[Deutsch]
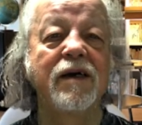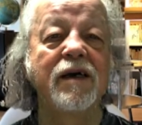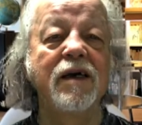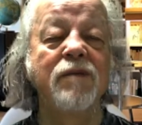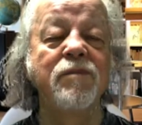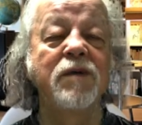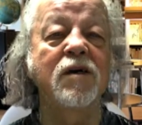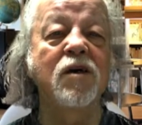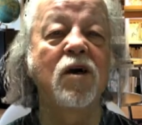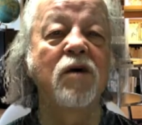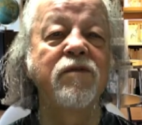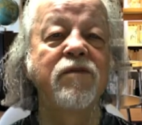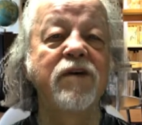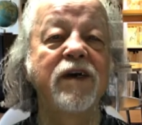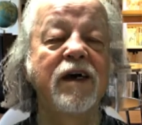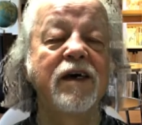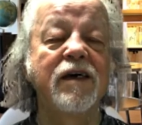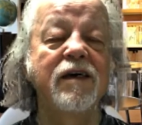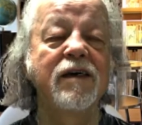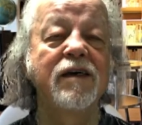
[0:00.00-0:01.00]
immer kommen
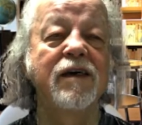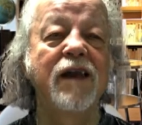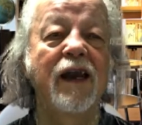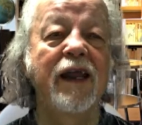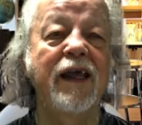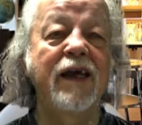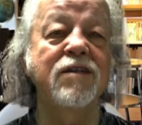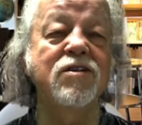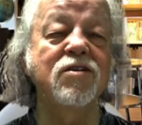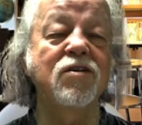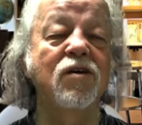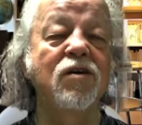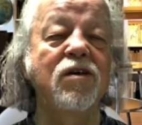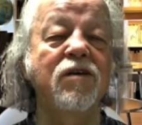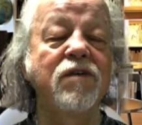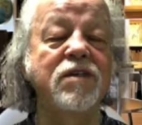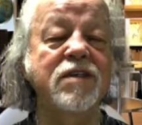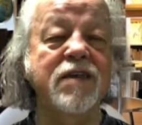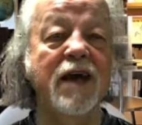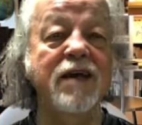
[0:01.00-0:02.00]
wir leer
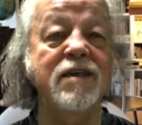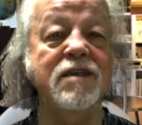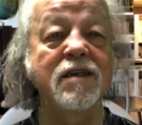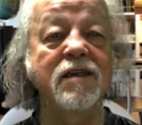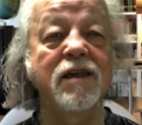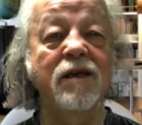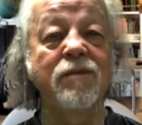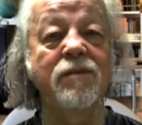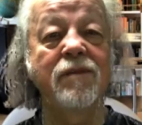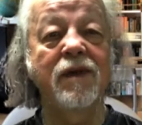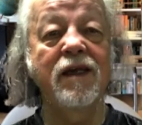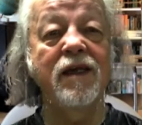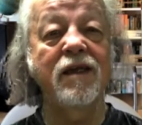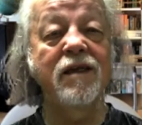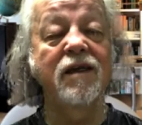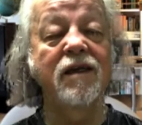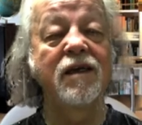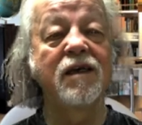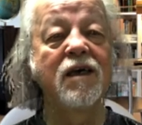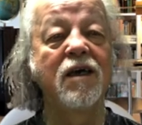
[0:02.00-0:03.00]
zurück, wie es heißt in dem
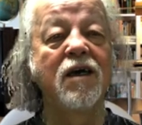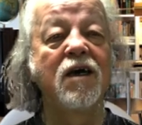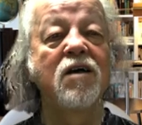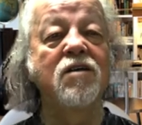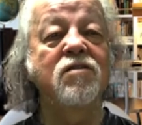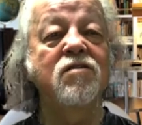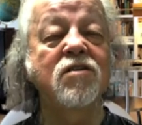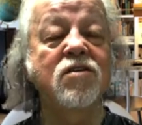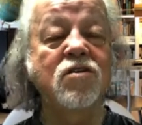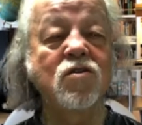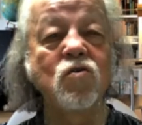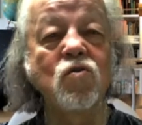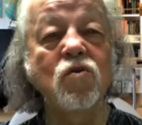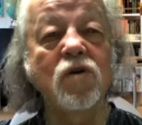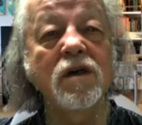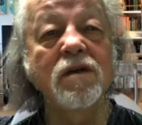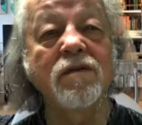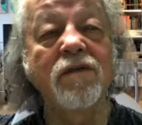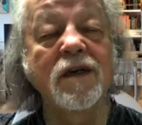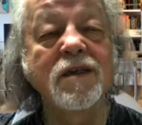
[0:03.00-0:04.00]
Lied. Sie
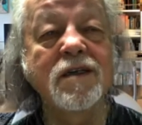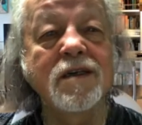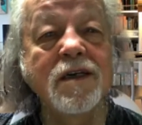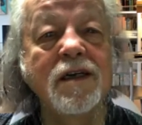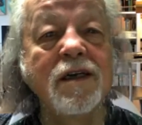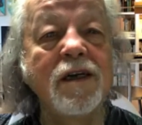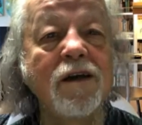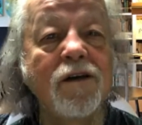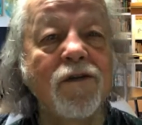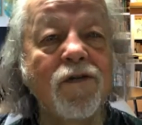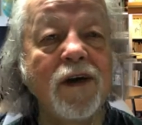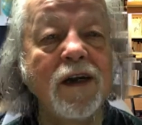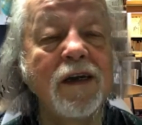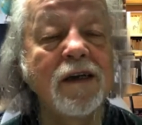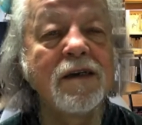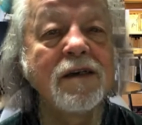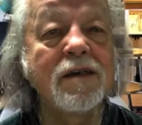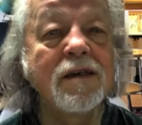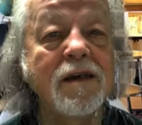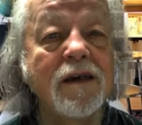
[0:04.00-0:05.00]
suchen, was sie nicht
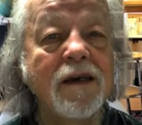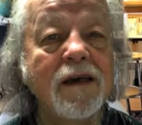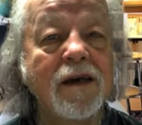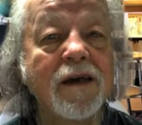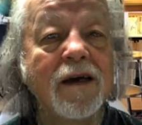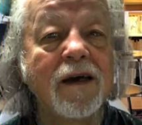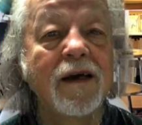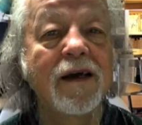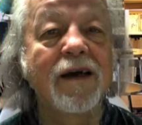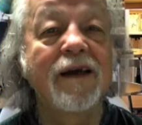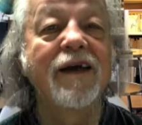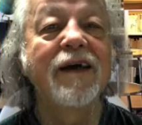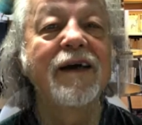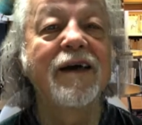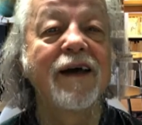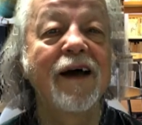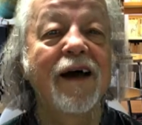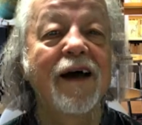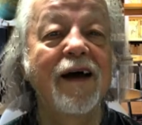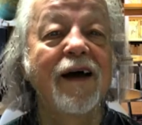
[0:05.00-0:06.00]
finden,
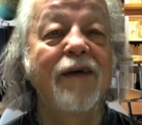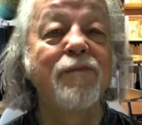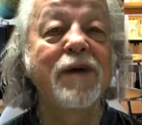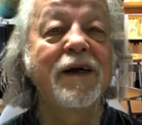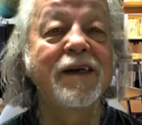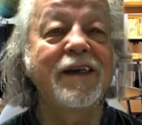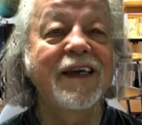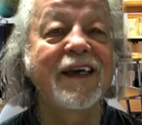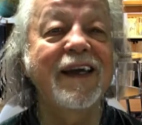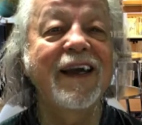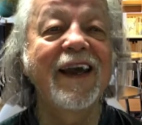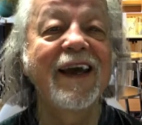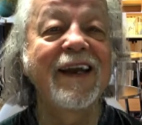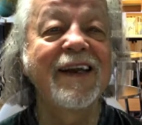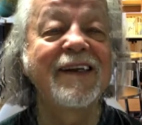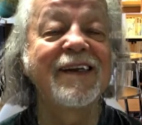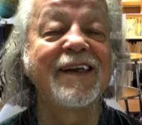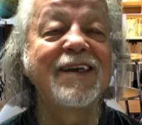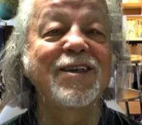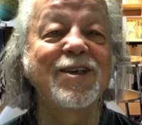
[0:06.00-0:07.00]
manche
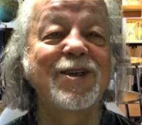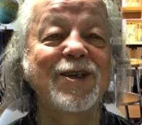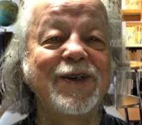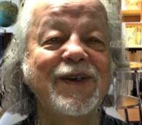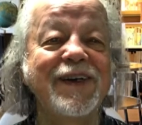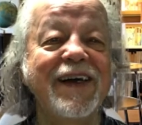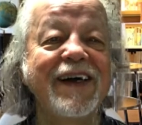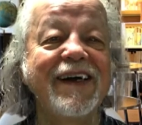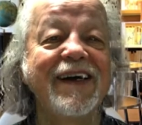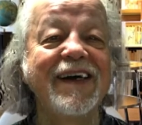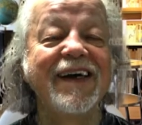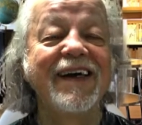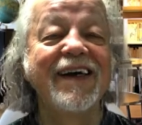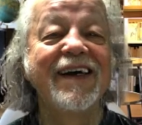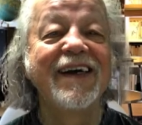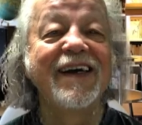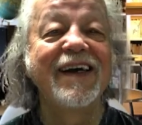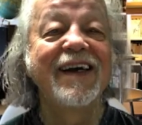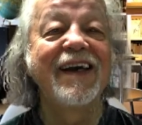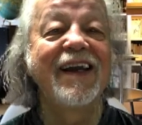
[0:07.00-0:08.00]
kennen das schon, ne?
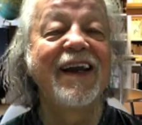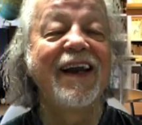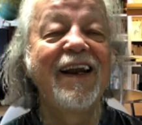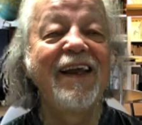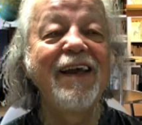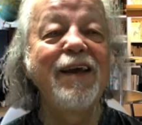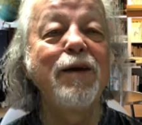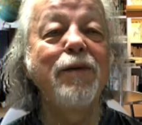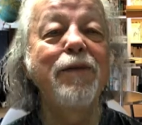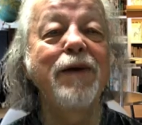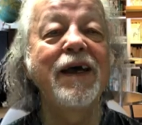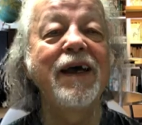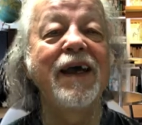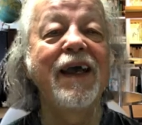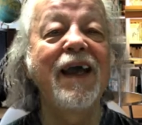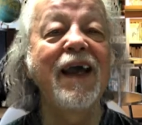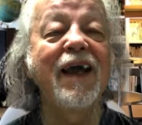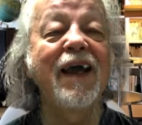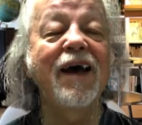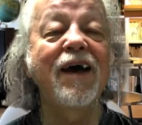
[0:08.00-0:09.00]
Liebe,
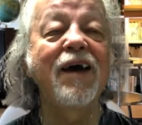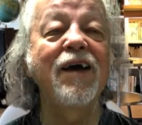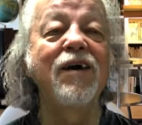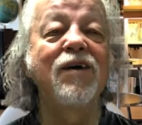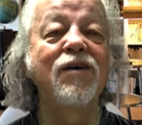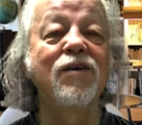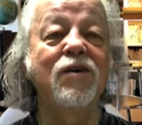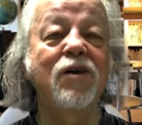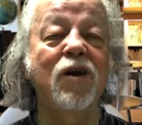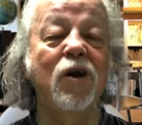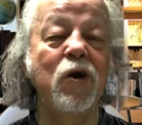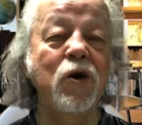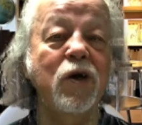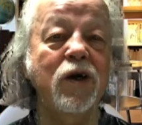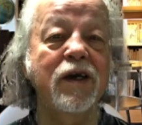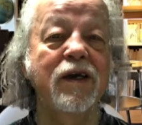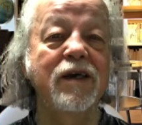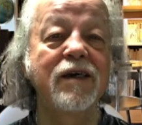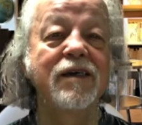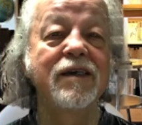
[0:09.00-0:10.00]
Ehre und
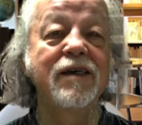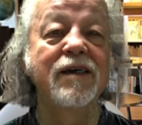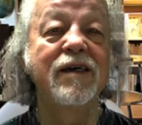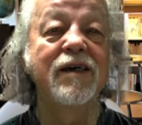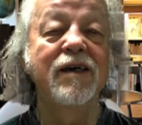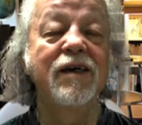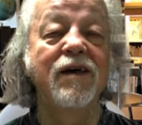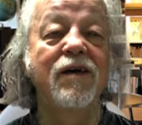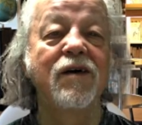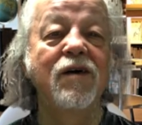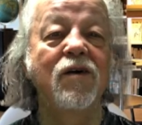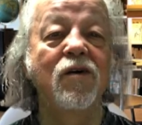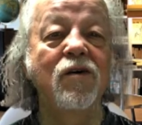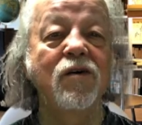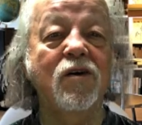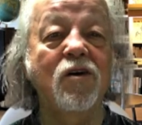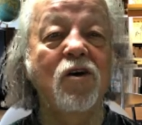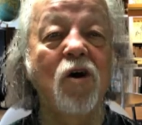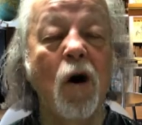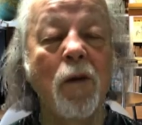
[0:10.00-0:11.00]
Glück
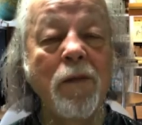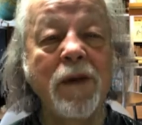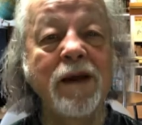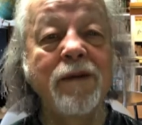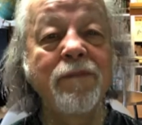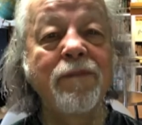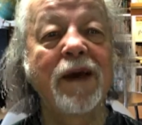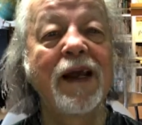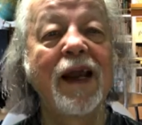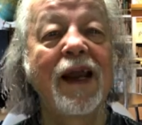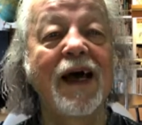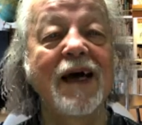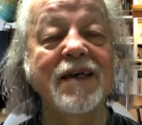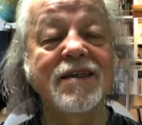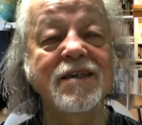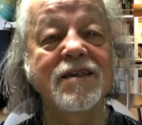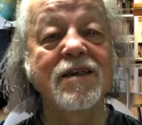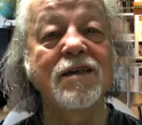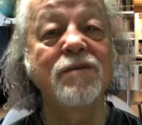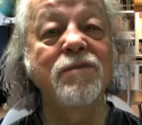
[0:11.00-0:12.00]
und kommen
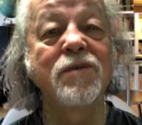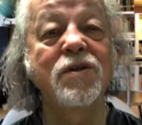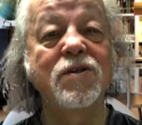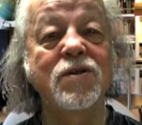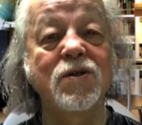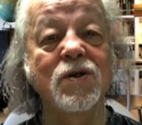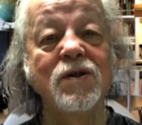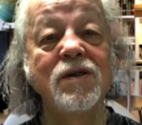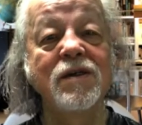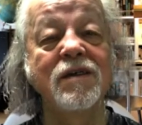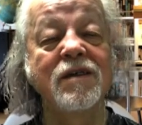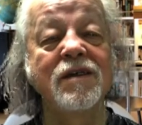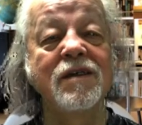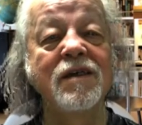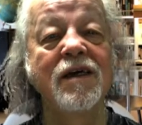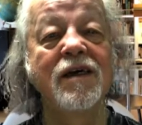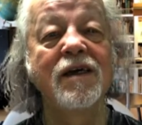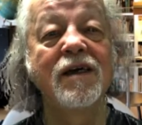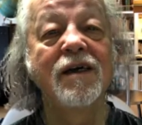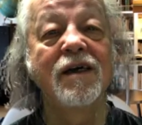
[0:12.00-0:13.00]
belastet mit
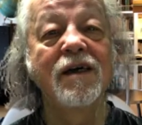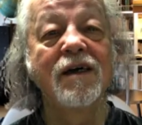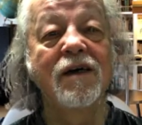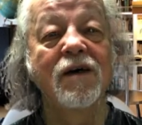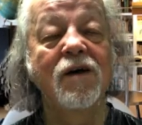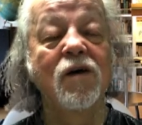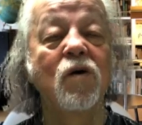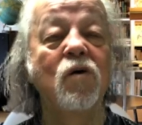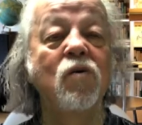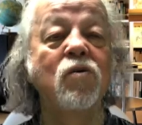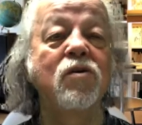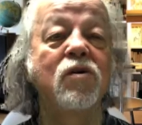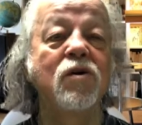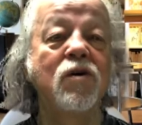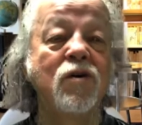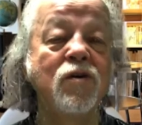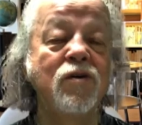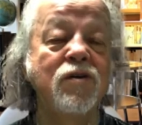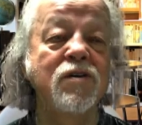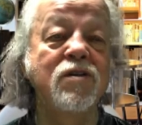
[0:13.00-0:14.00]
Sünden und
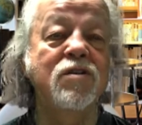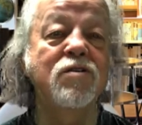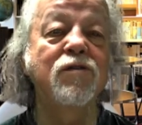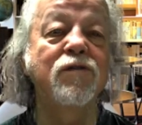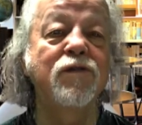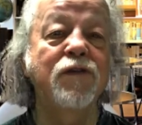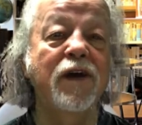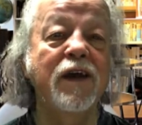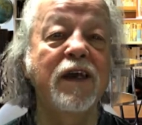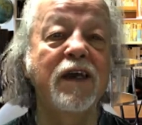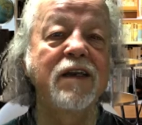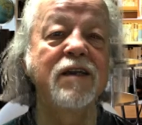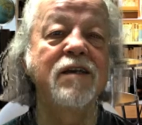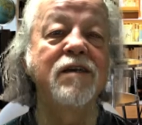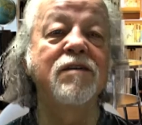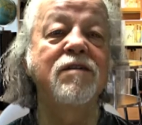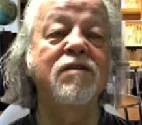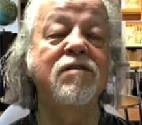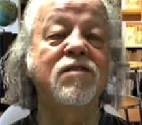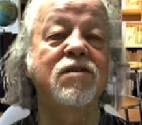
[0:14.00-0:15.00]

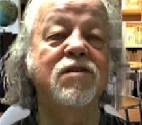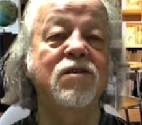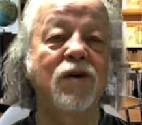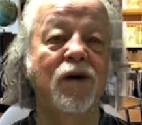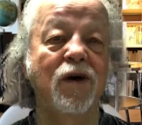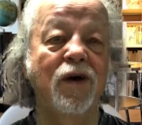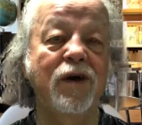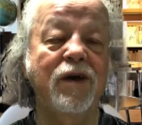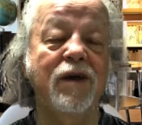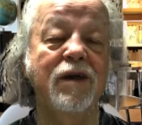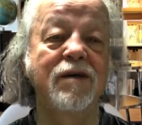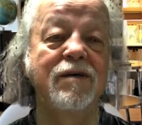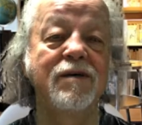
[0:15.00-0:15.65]
unzufrieden zurück.